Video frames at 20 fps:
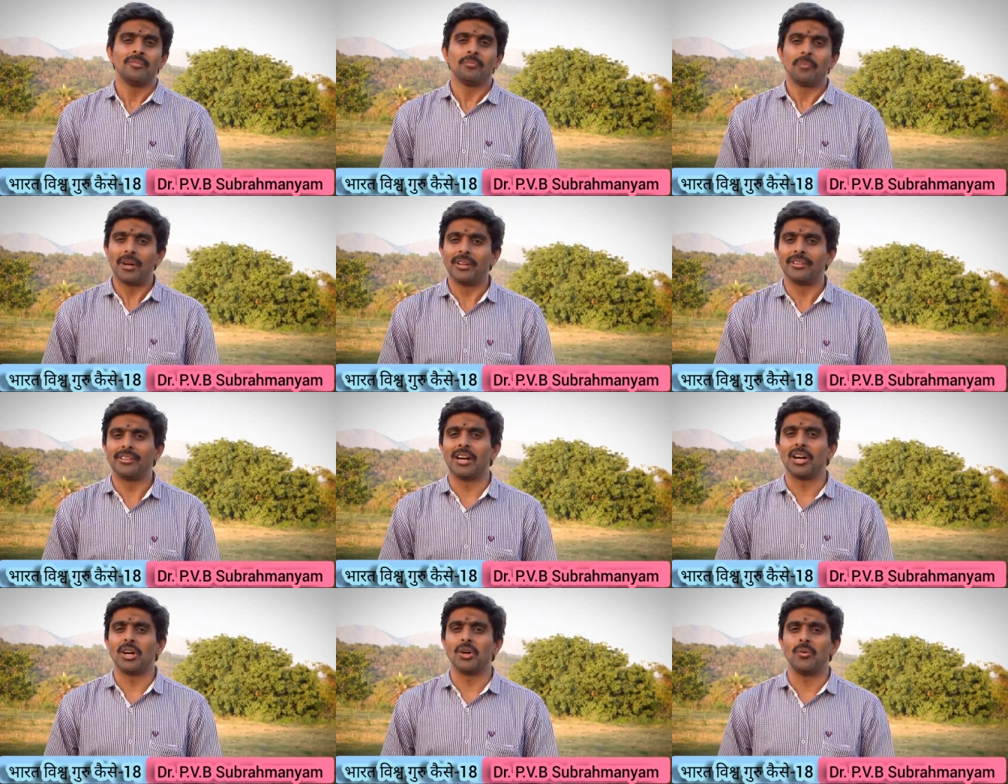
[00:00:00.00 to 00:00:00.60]

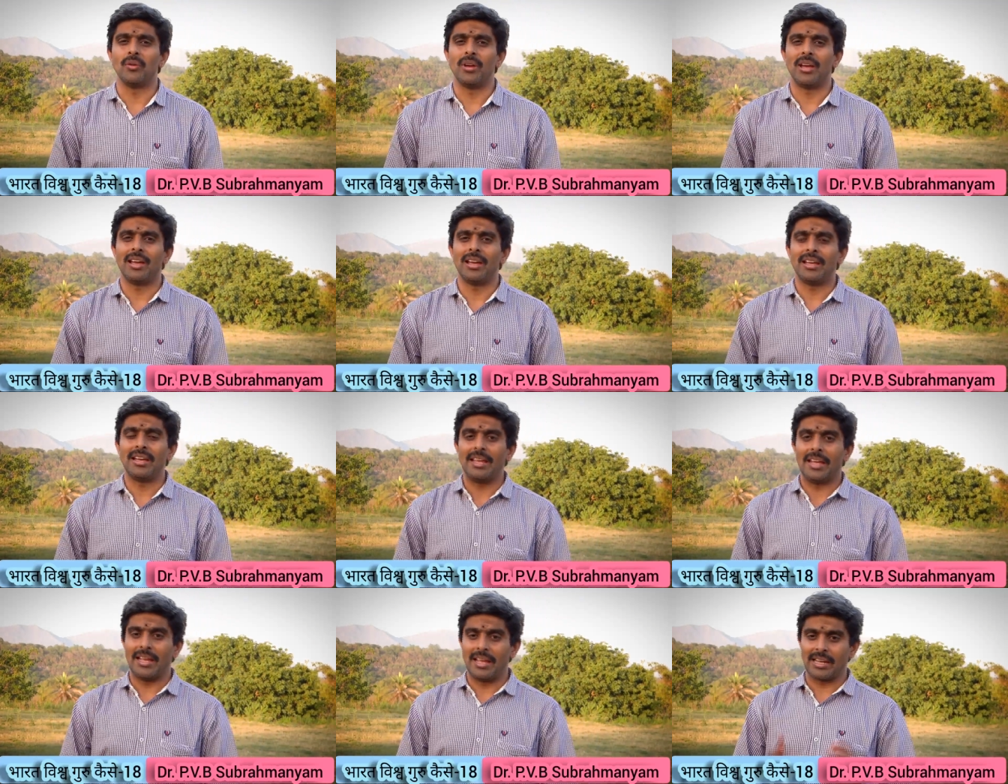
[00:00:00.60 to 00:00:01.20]
पैदा हुए
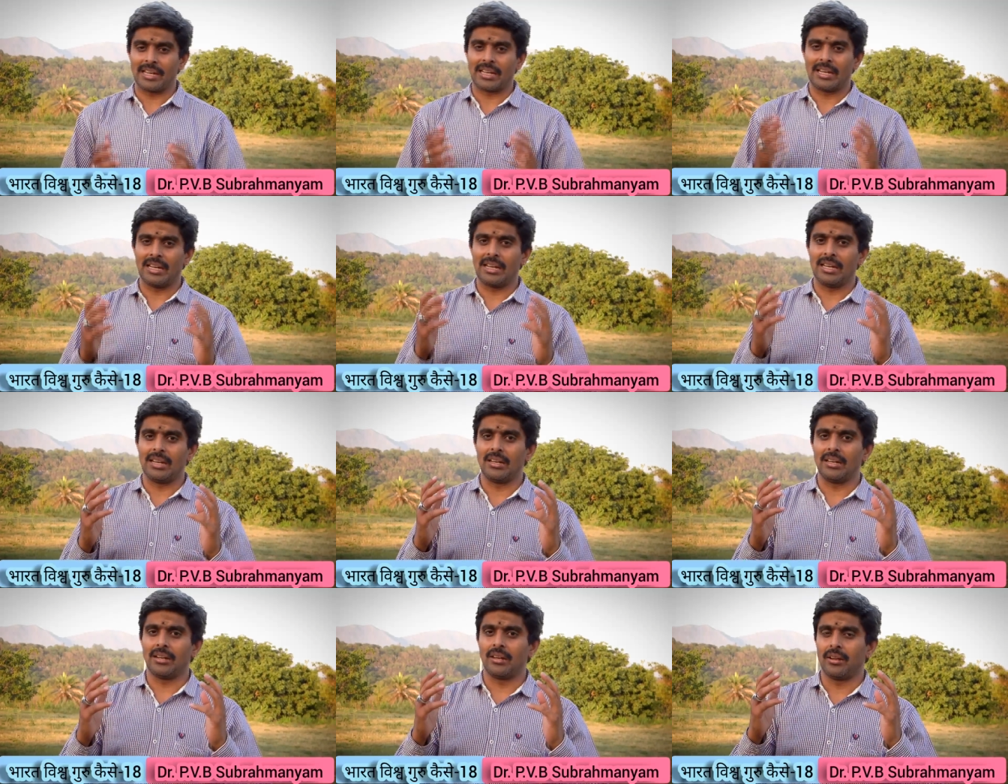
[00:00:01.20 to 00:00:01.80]
एक
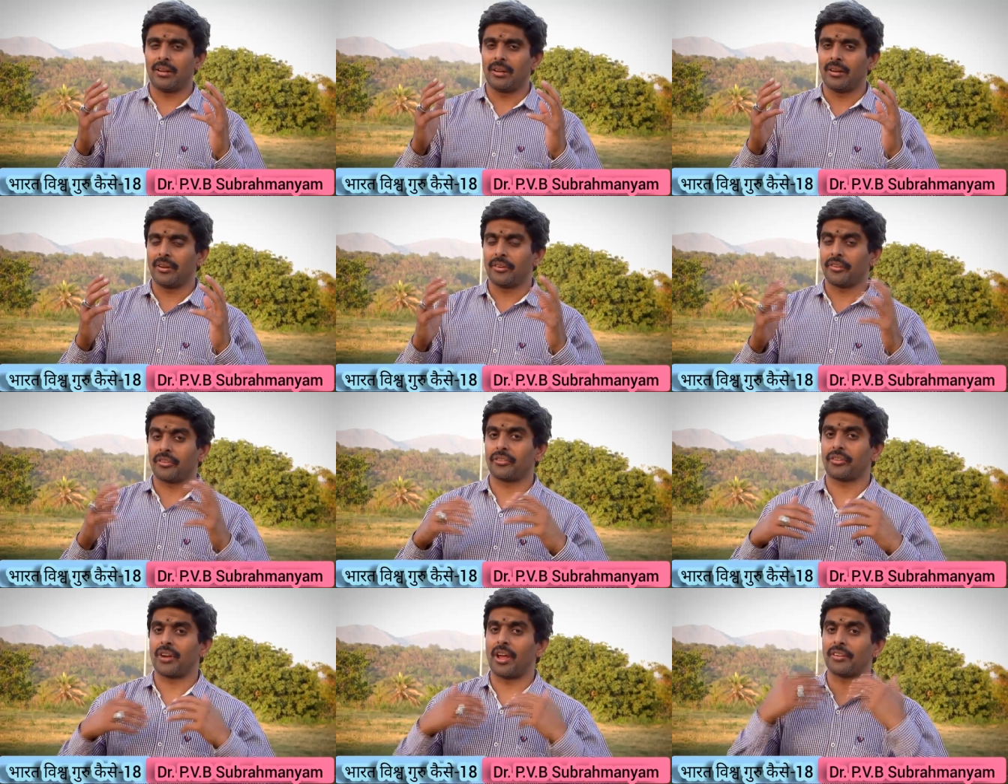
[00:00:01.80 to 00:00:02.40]

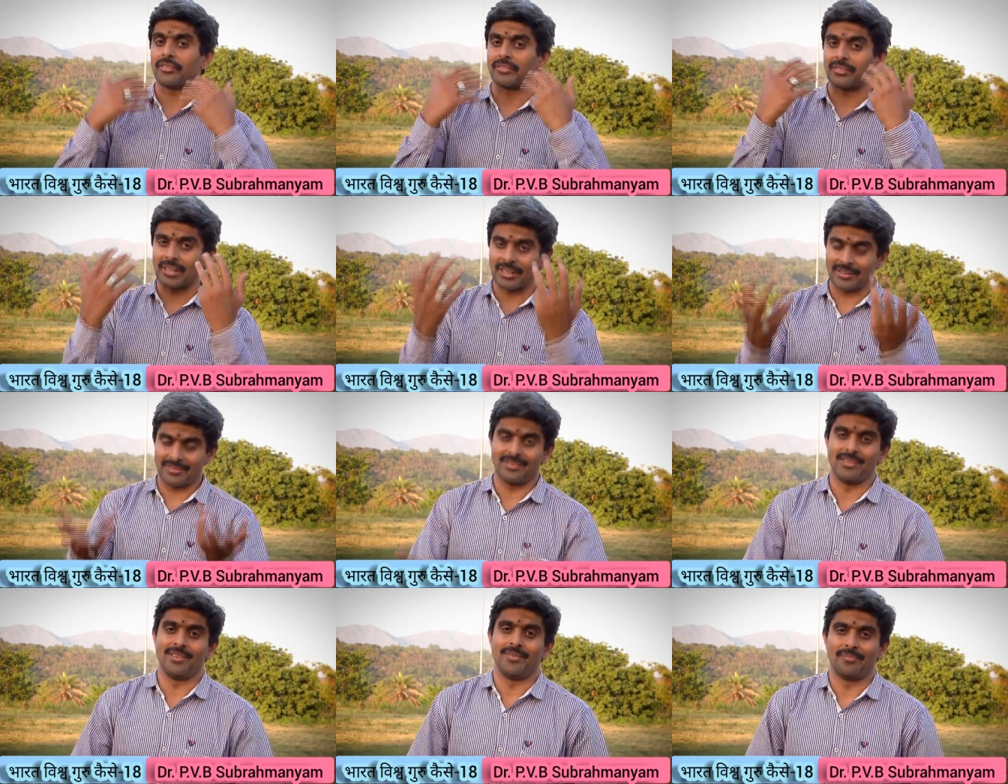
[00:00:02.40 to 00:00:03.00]

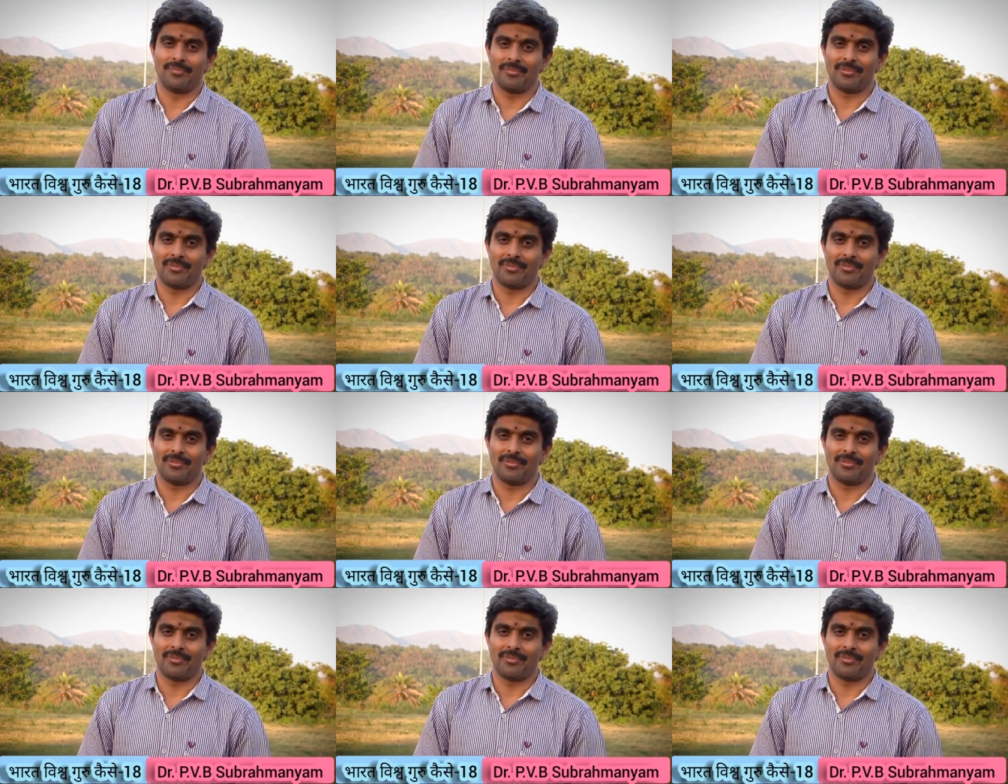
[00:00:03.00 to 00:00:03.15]
शास्त्रज्ञ